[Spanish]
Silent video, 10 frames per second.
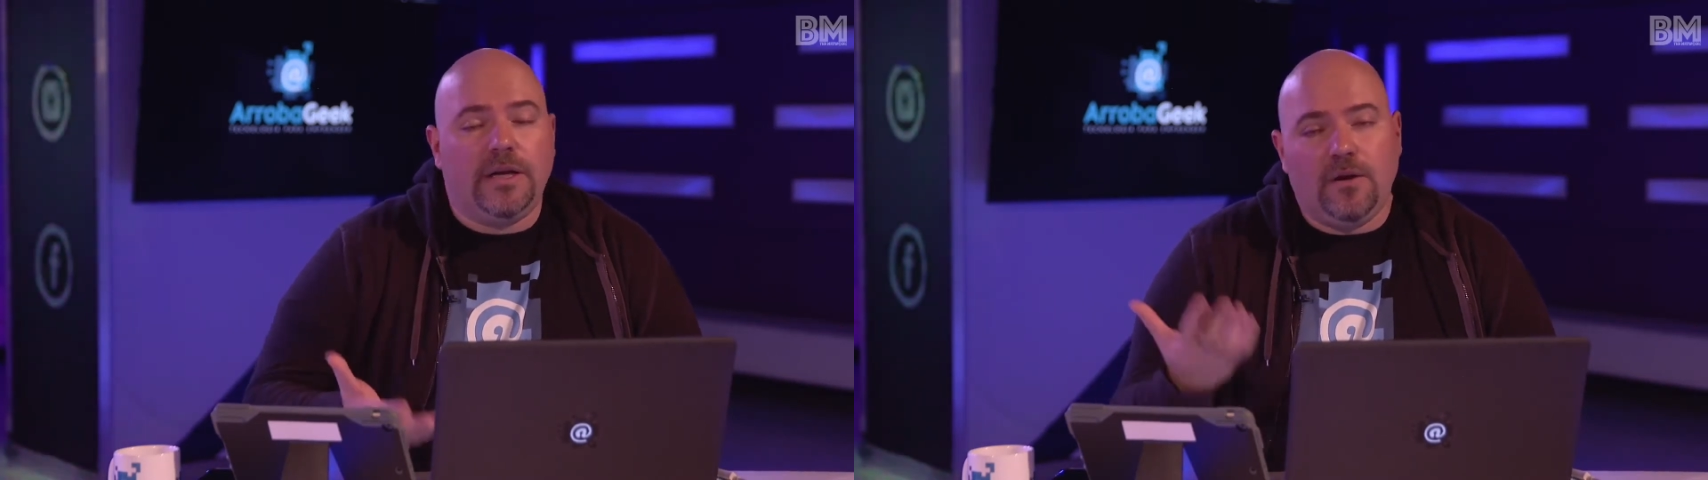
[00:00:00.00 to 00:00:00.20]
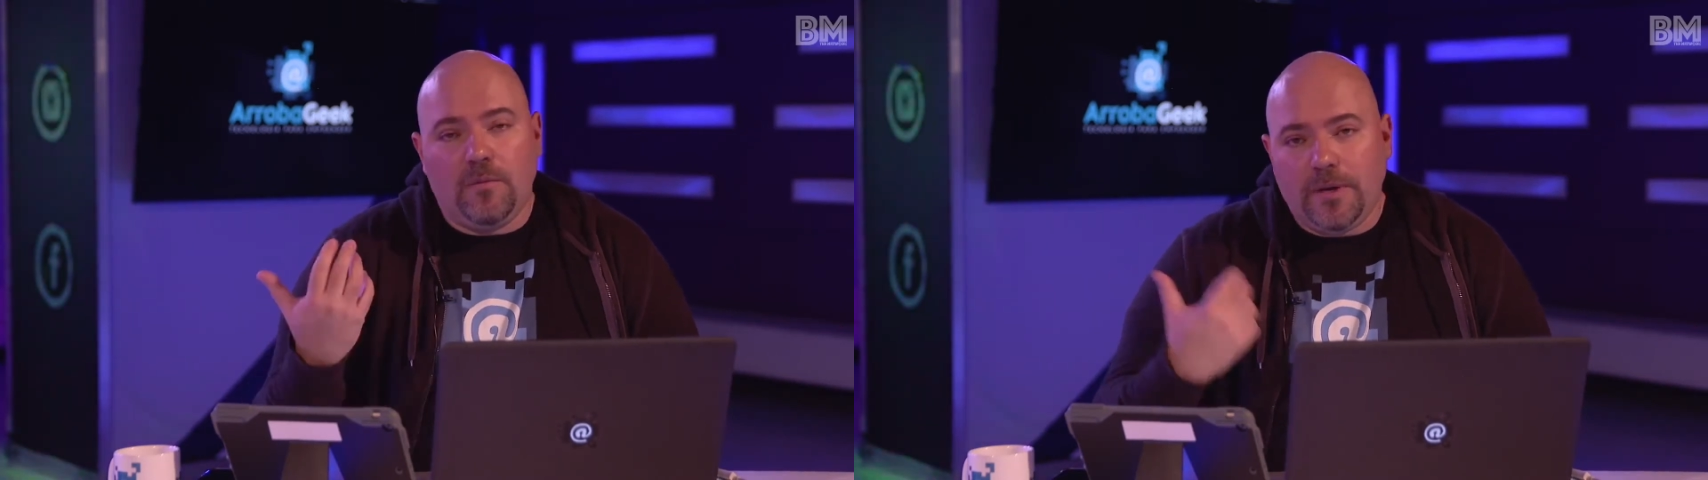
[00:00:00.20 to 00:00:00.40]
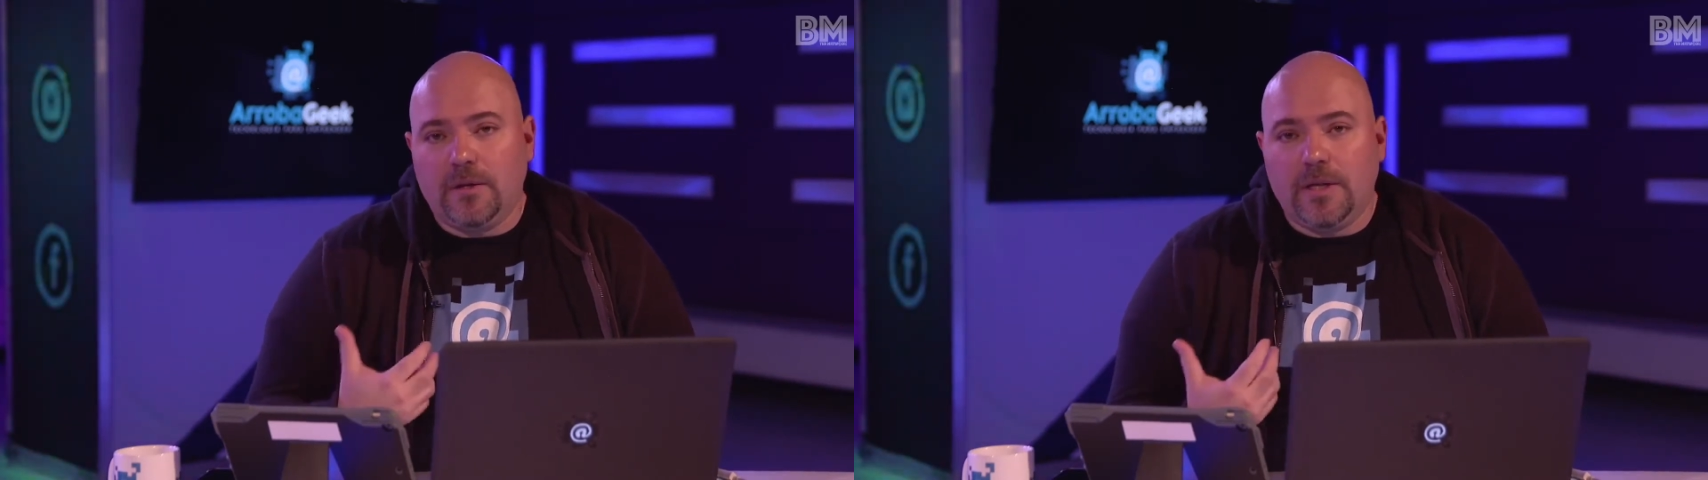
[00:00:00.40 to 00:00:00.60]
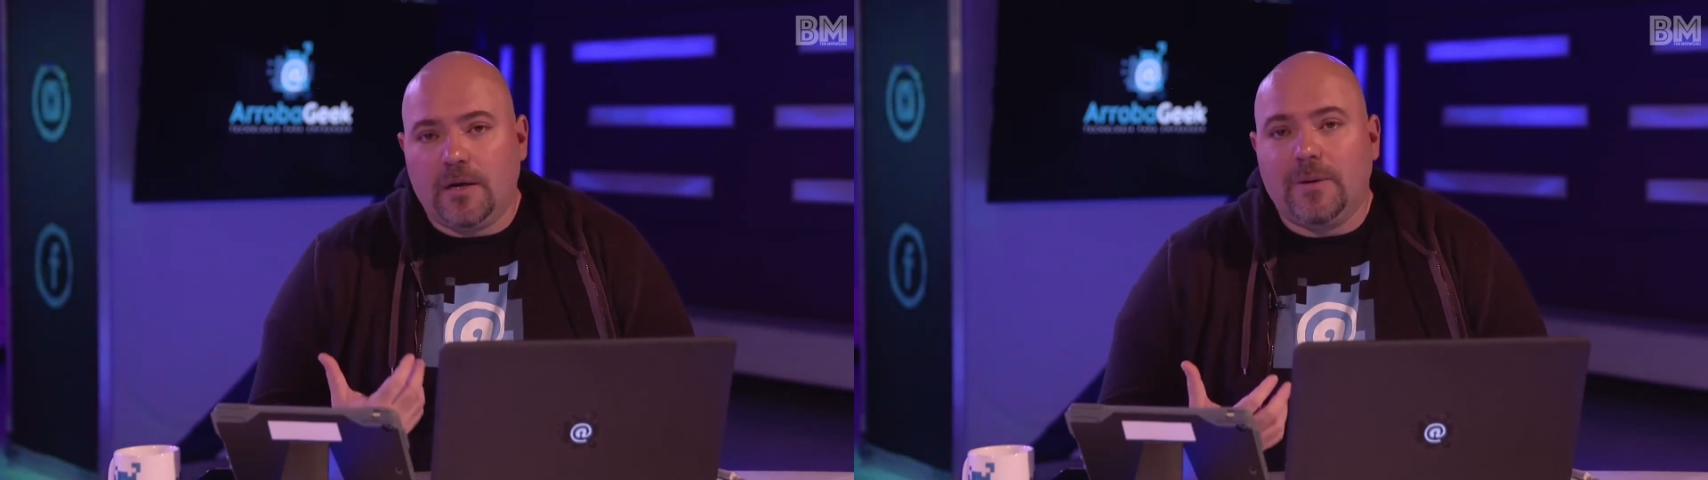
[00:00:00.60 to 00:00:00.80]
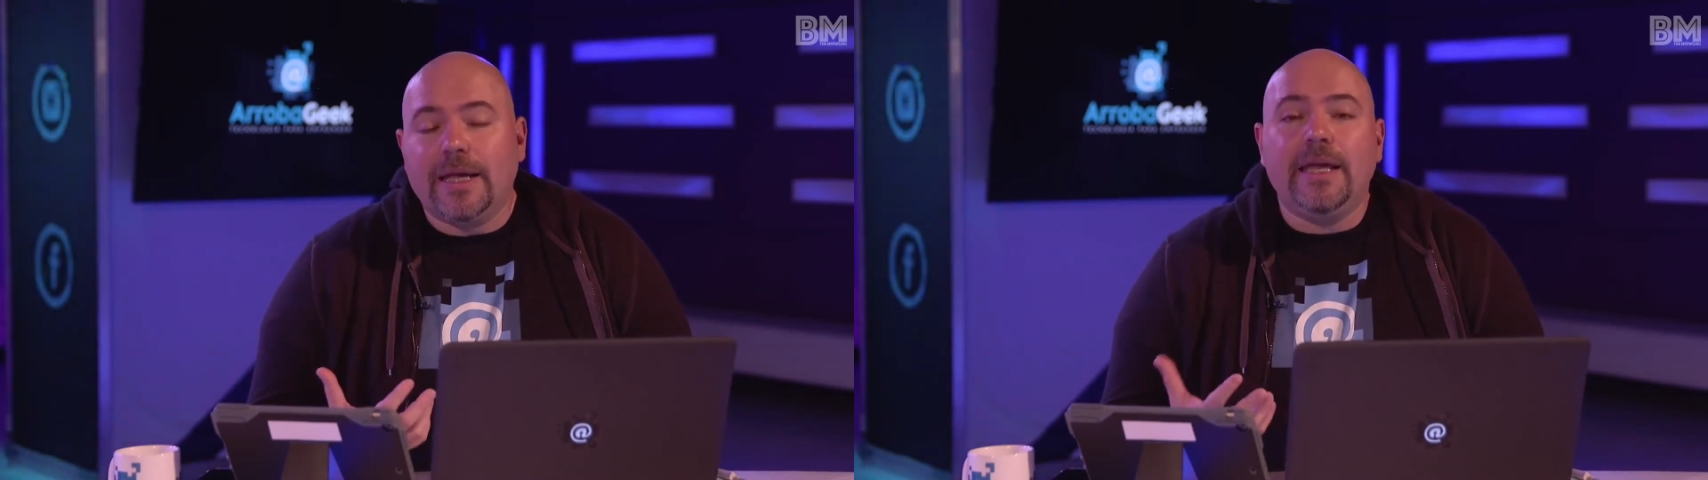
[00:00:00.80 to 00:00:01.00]
y los míos de
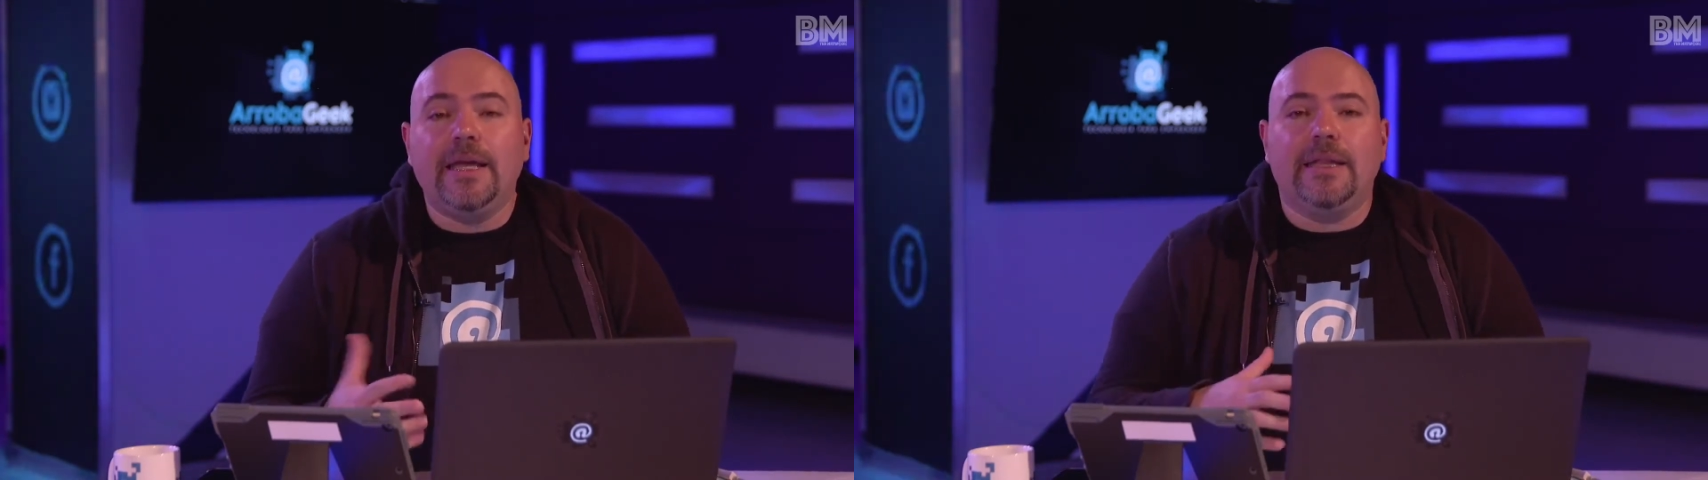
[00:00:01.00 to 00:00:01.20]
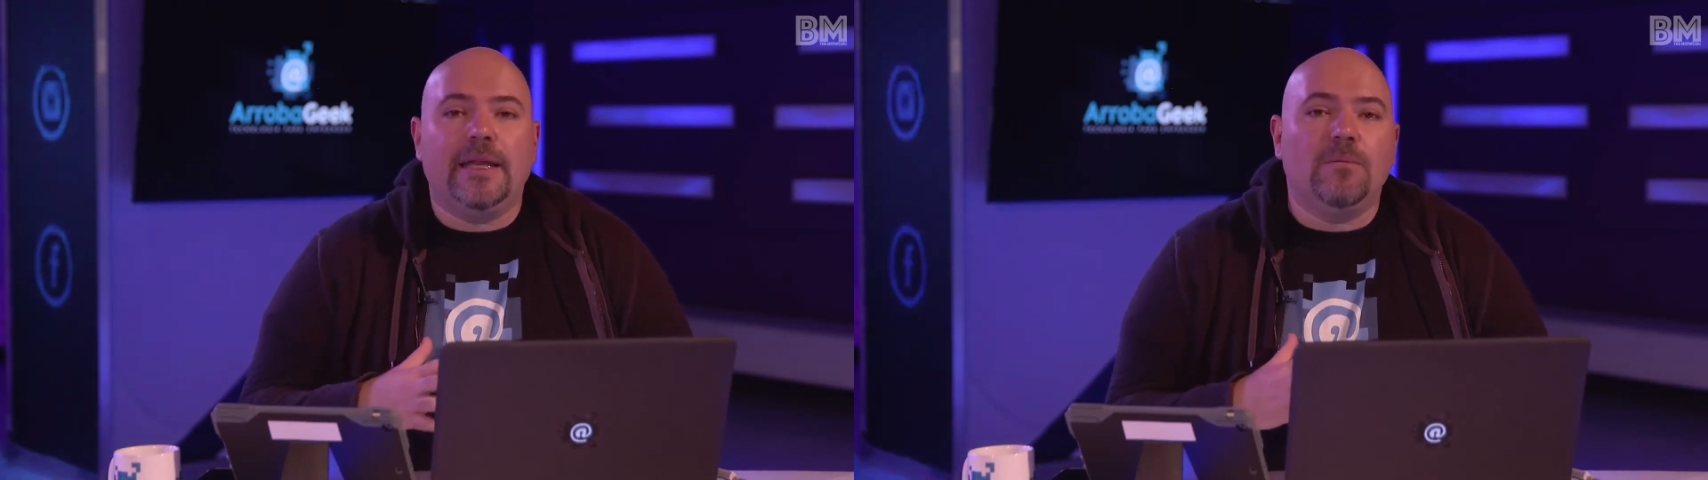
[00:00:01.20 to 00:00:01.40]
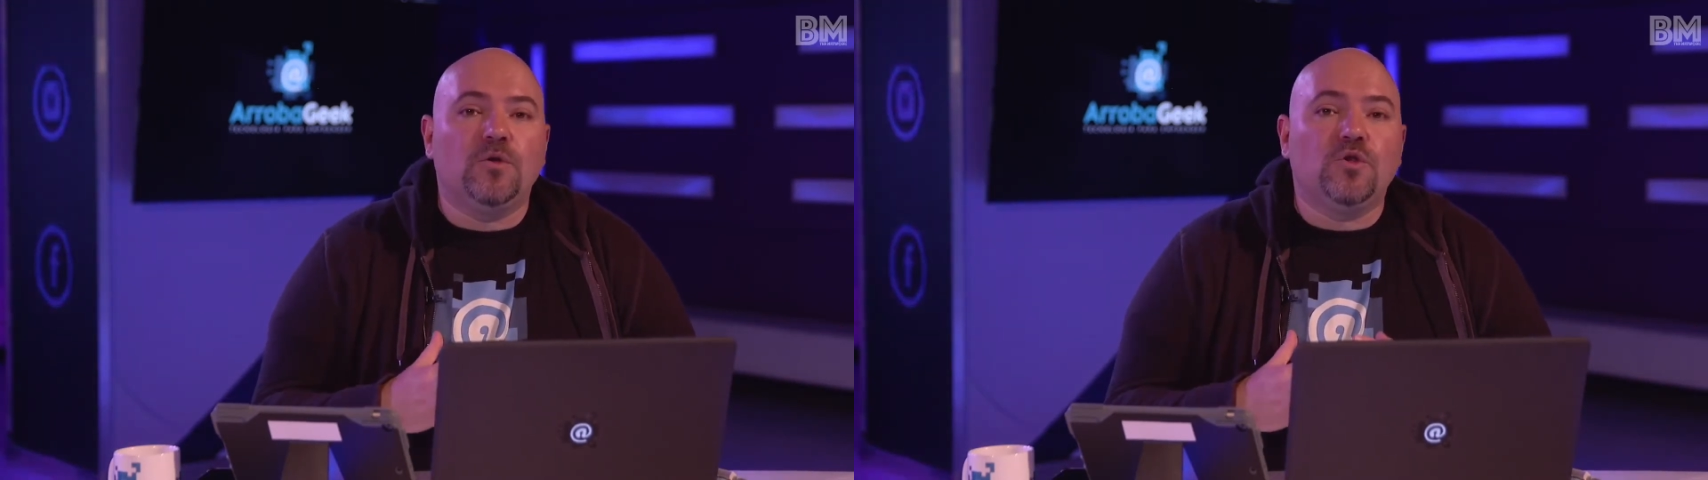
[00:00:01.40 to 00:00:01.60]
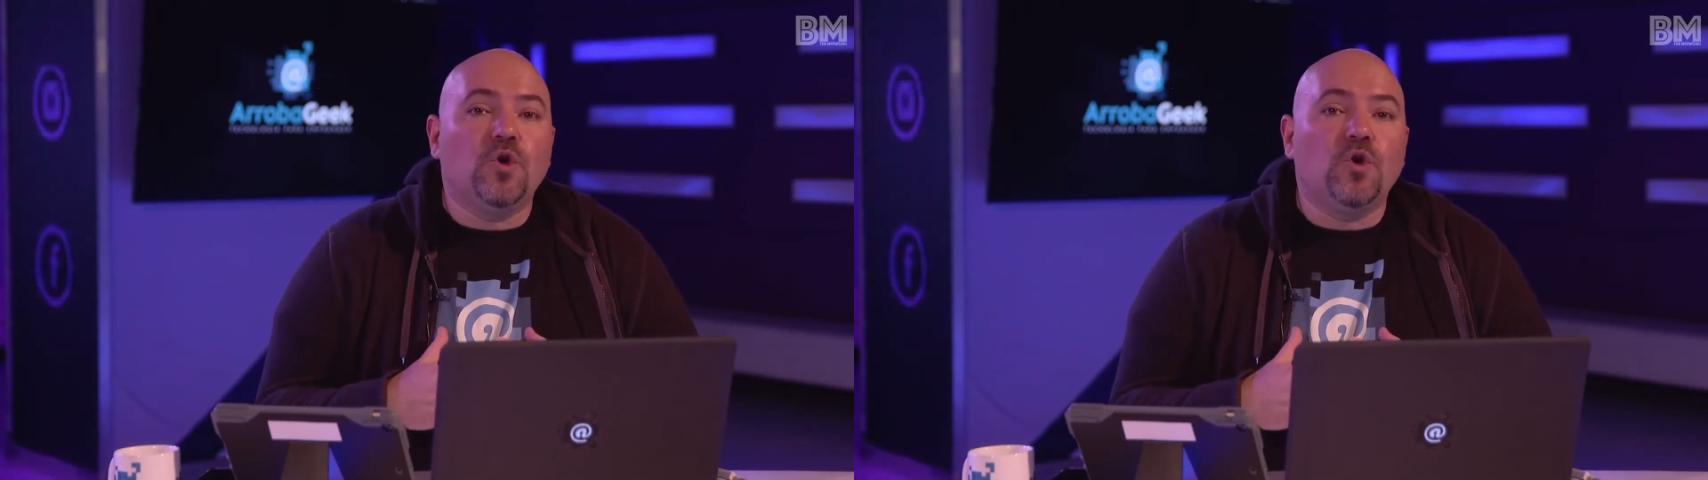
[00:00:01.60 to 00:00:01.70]
arroba geek y tenemos